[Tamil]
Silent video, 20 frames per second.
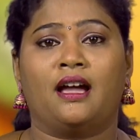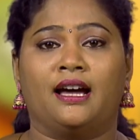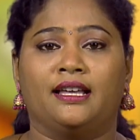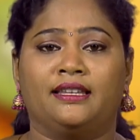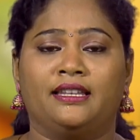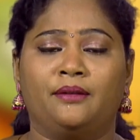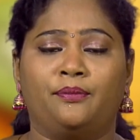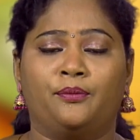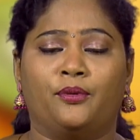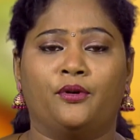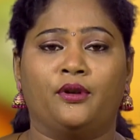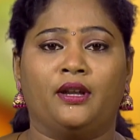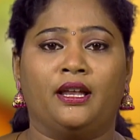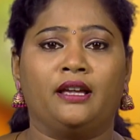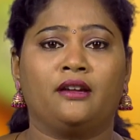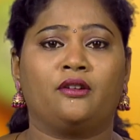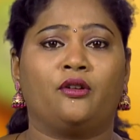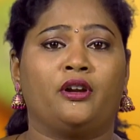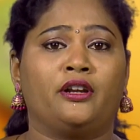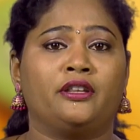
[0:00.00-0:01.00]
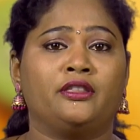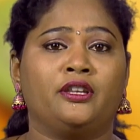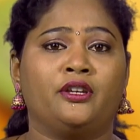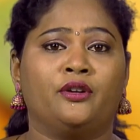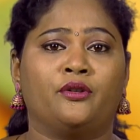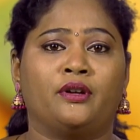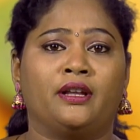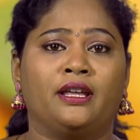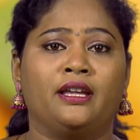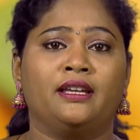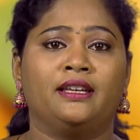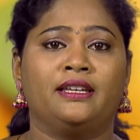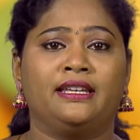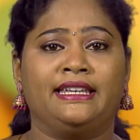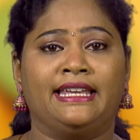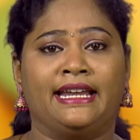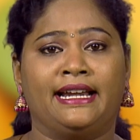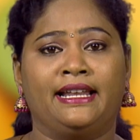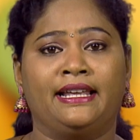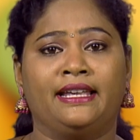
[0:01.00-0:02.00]
அதே போல் குழந்தையோட
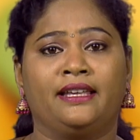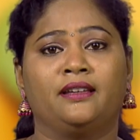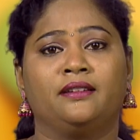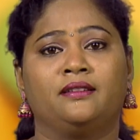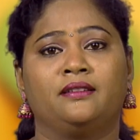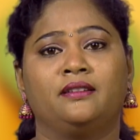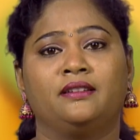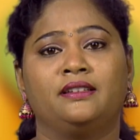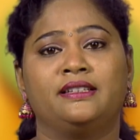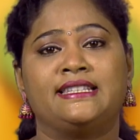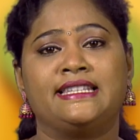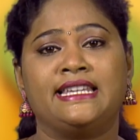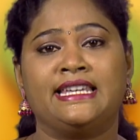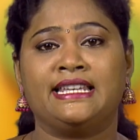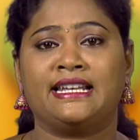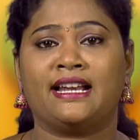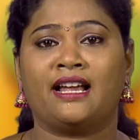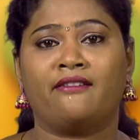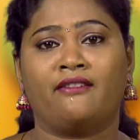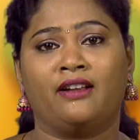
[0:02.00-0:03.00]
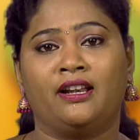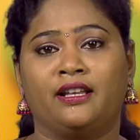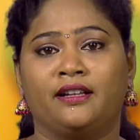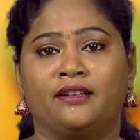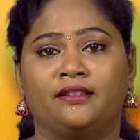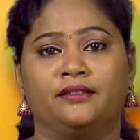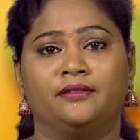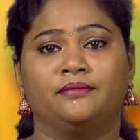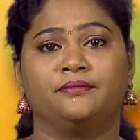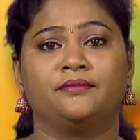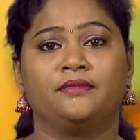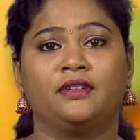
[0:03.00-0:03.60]
எடை சீராக வளருது